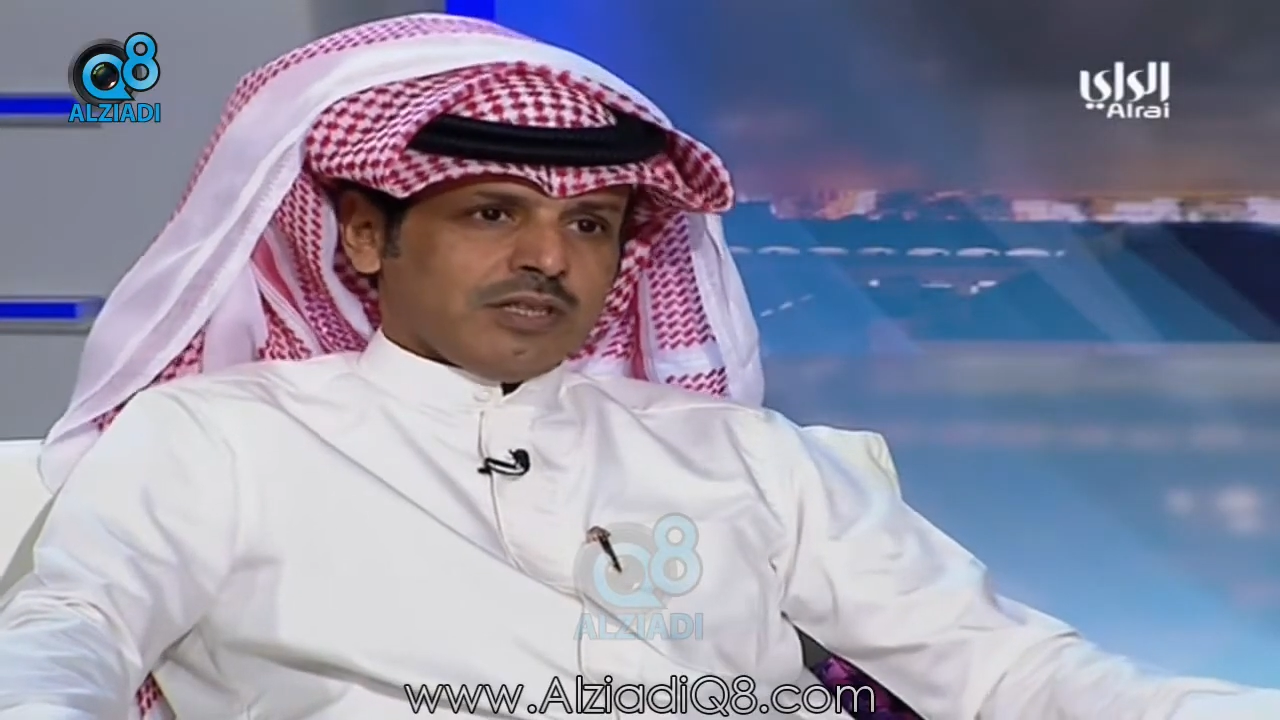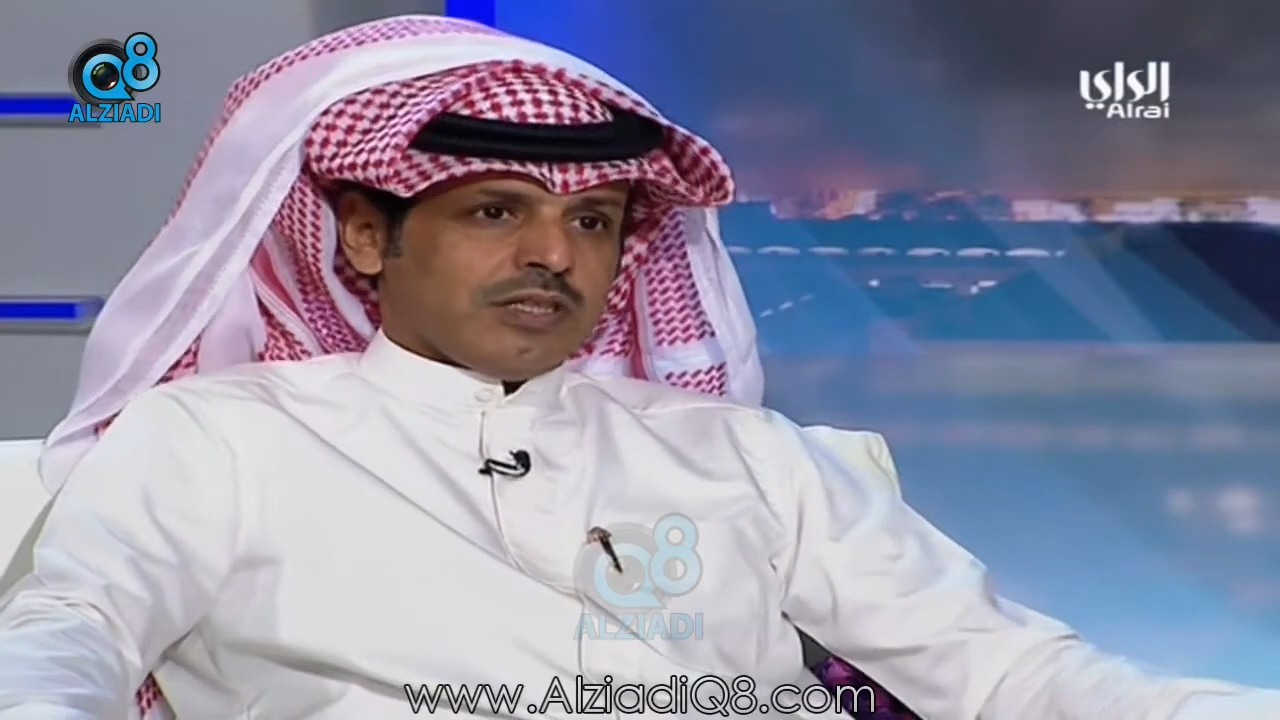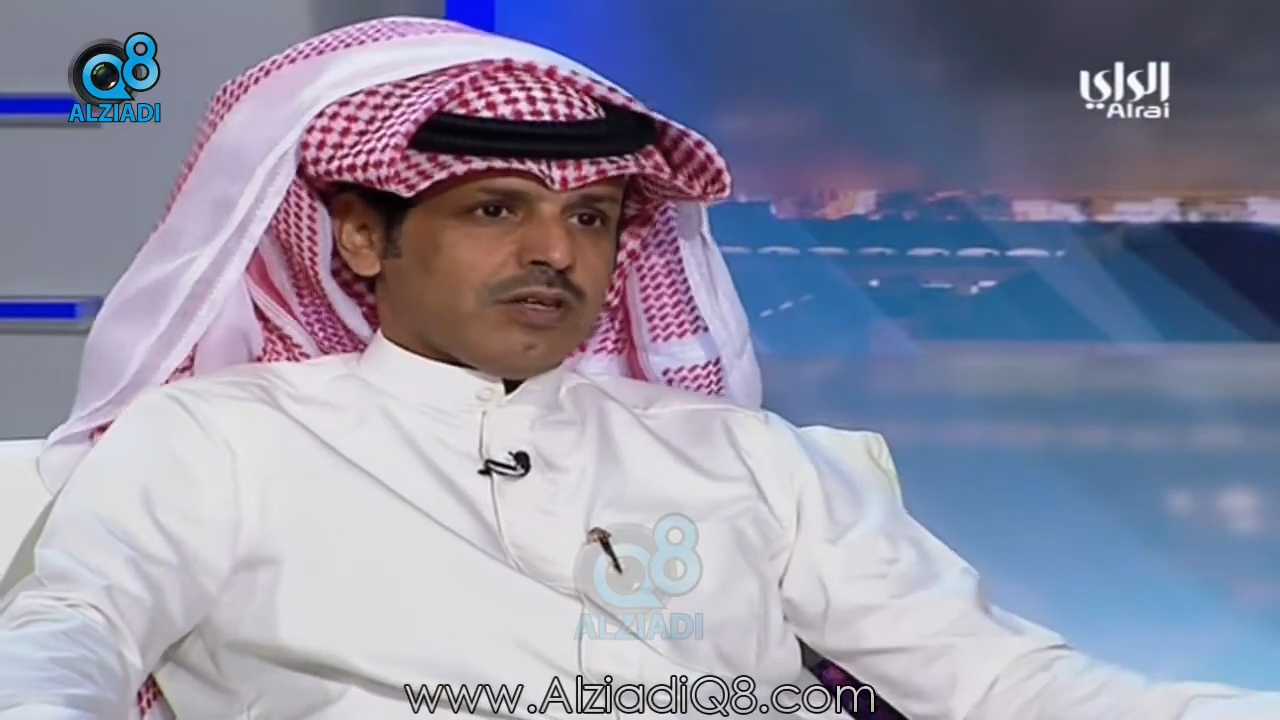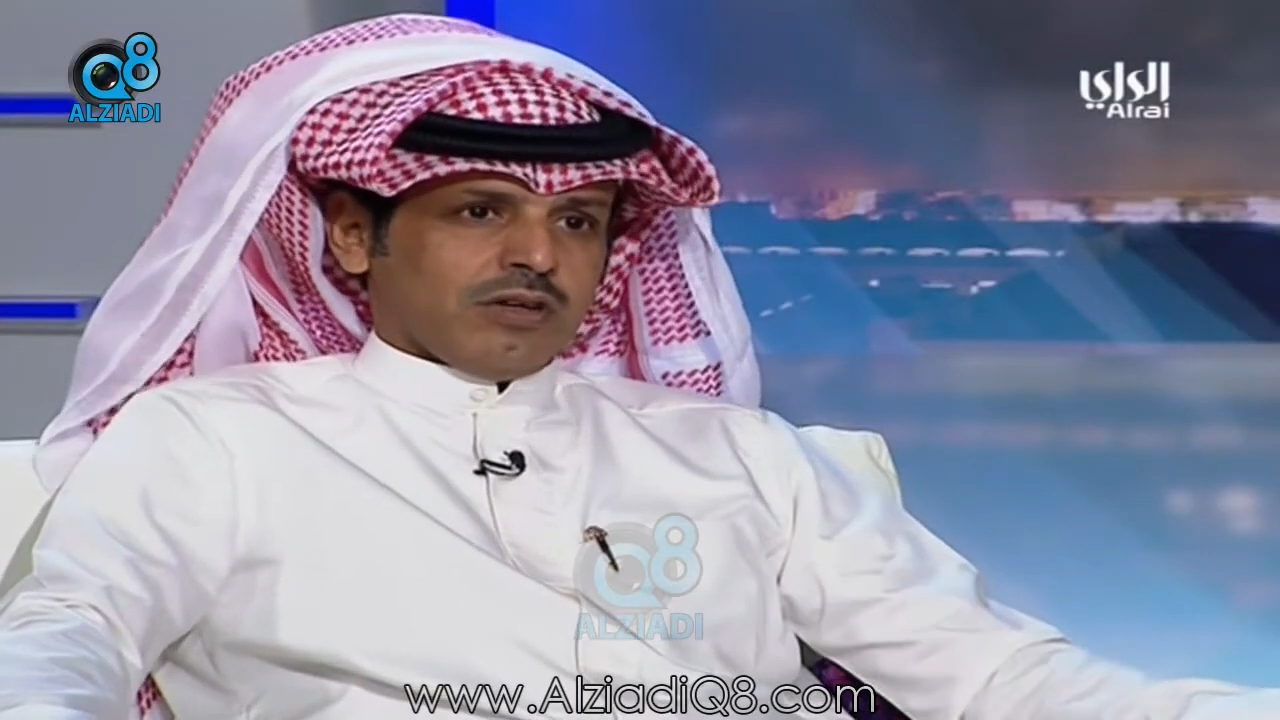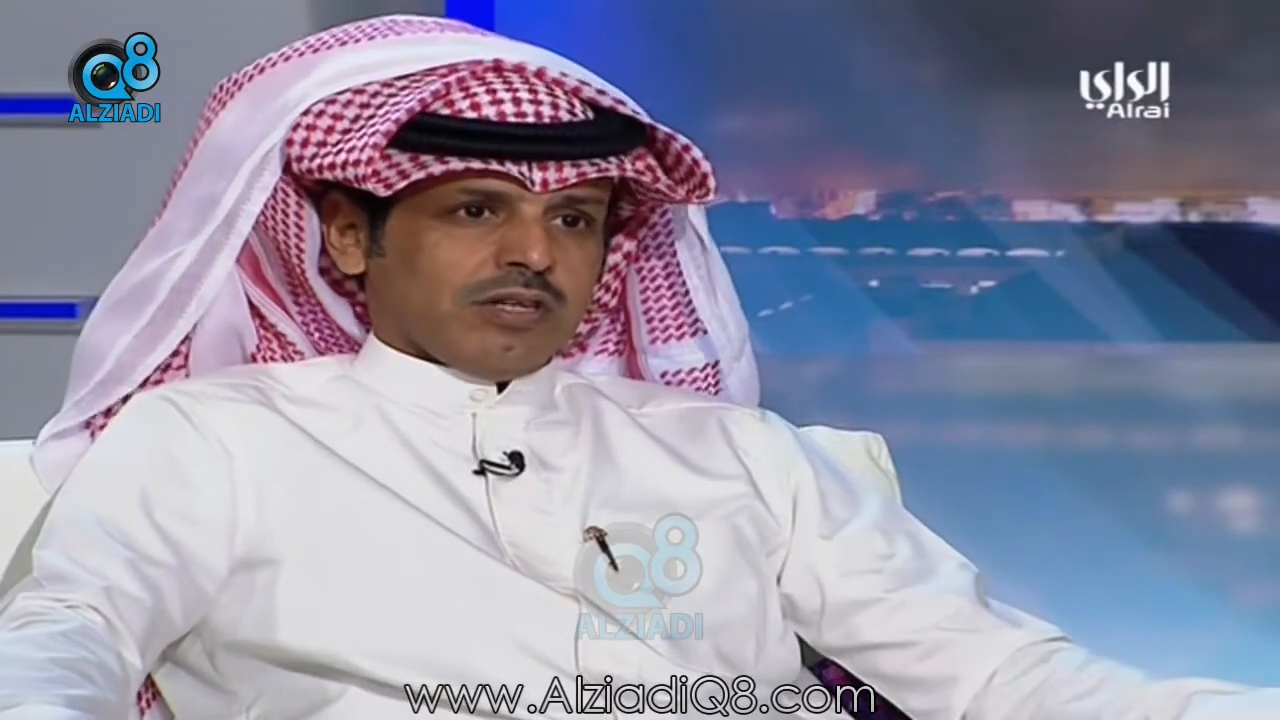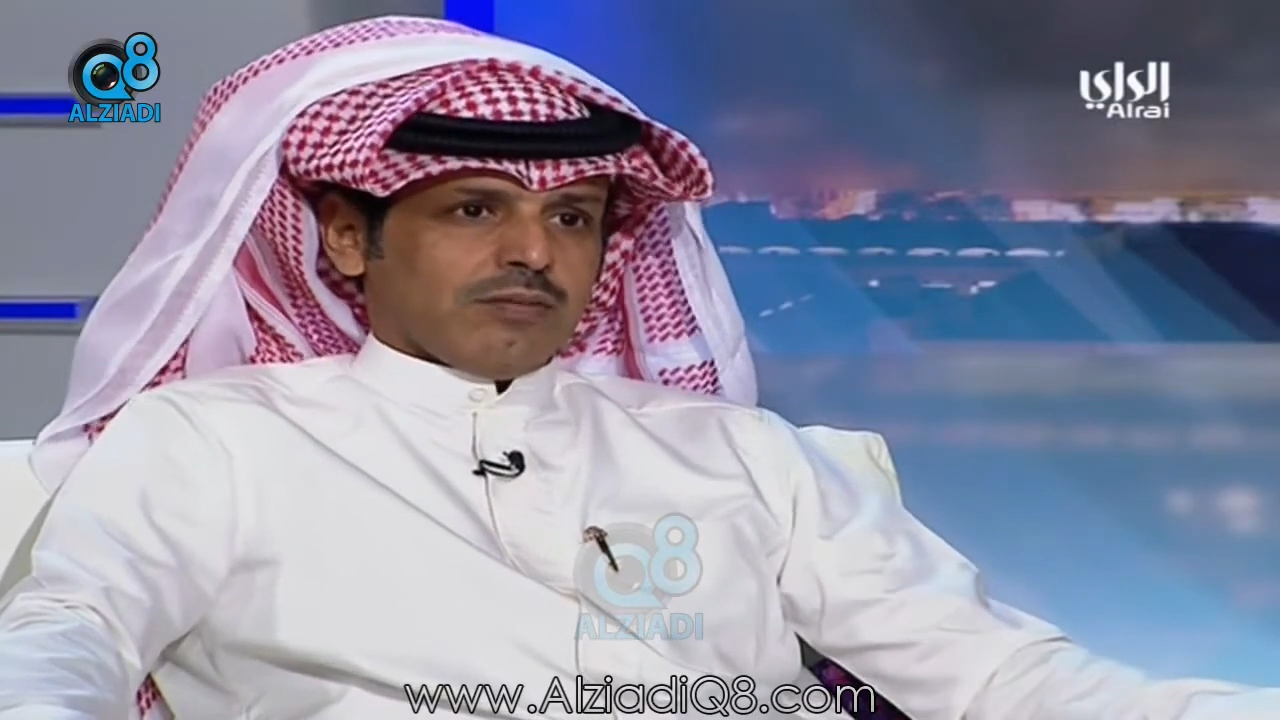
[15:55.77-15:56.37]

هي اغنيه